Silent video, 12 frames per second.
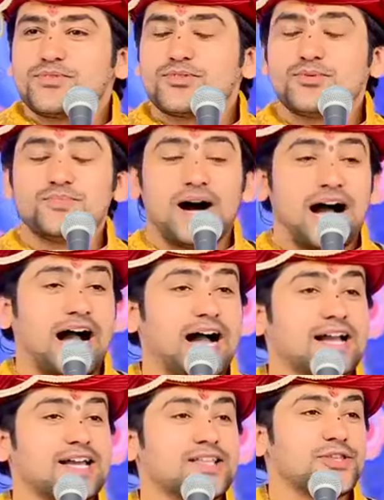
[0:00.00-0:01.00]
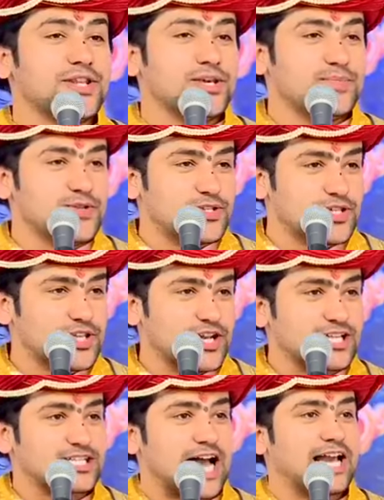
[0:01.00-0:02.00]
तो भांग इतनी विचित्र
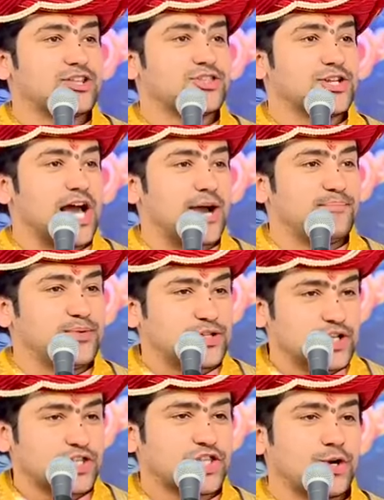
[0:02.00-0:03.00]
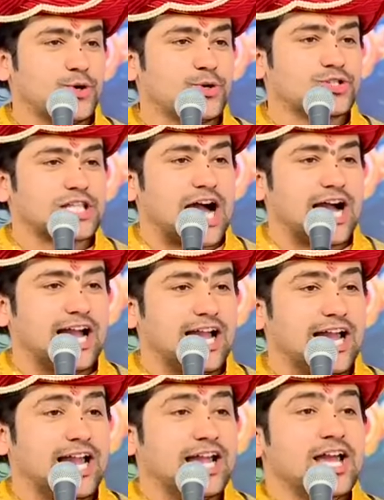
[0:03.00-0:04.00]
नशा इतना विचित्र होता
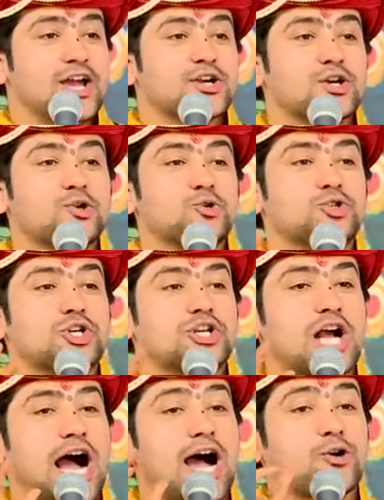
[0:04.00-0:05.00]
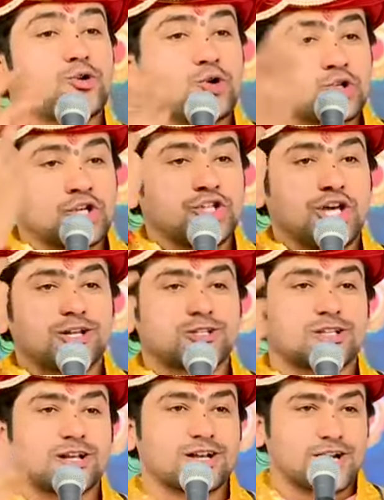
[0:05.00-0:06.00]
है कुछ का कुछ
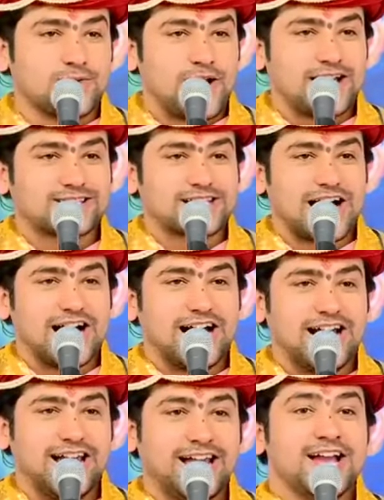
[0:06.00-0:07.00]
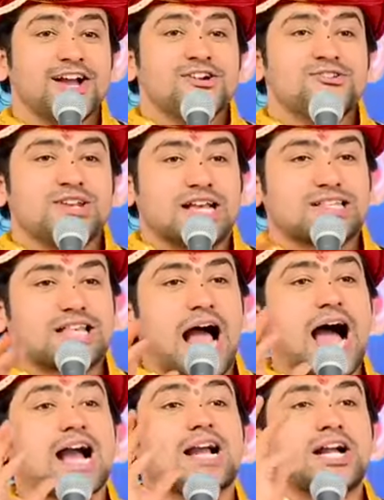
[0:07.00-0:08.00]
दर्शन करवाता है नशा
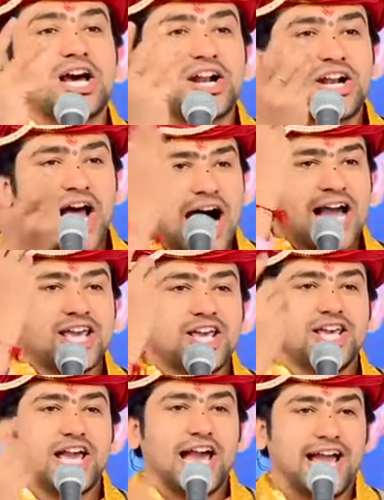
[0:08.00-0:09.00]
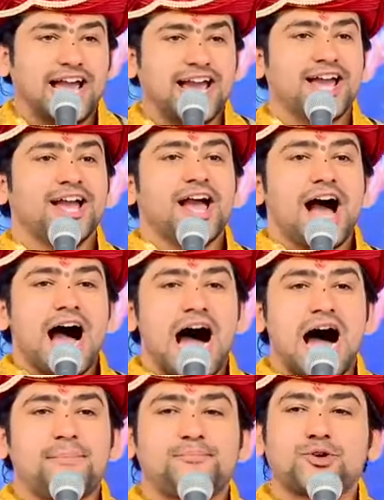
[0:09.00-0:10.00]
करना ही है
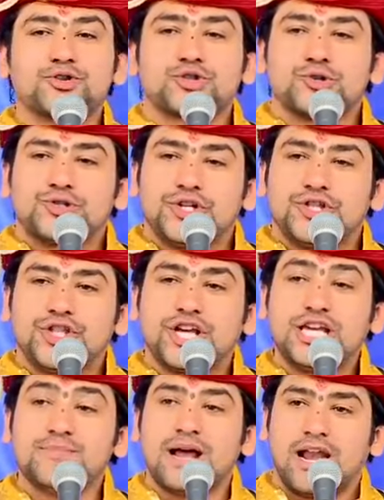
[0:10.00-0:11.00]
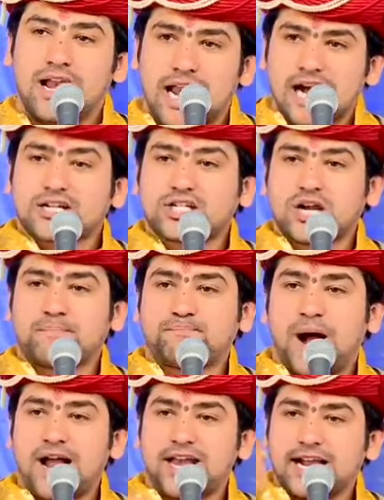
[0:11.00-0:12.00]
आपको तो जिंदगी में लक्ष्य
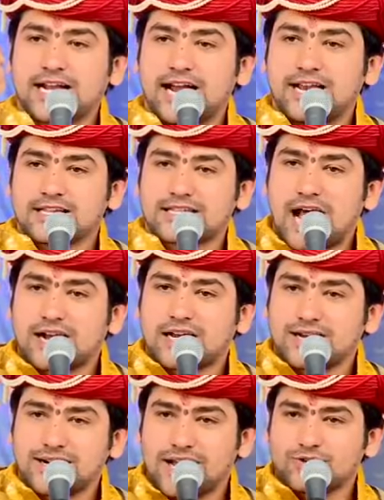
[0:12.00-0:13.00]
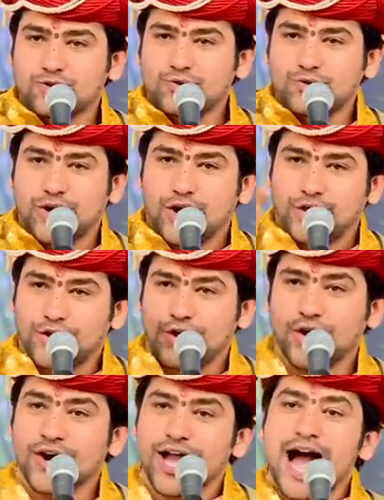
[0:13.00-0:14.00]
पाने का नशा करना शुरू कर दो
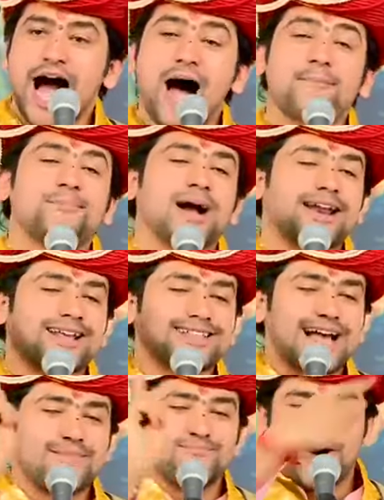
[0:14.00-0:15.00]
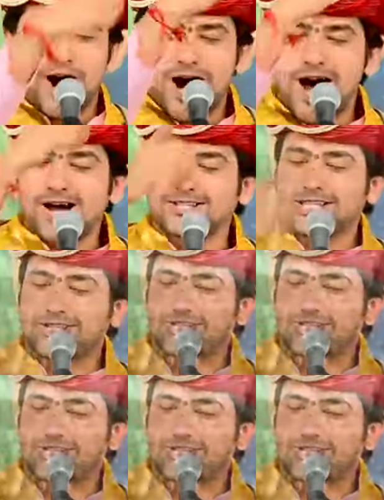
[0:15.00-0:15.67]
आपका नशा बहुत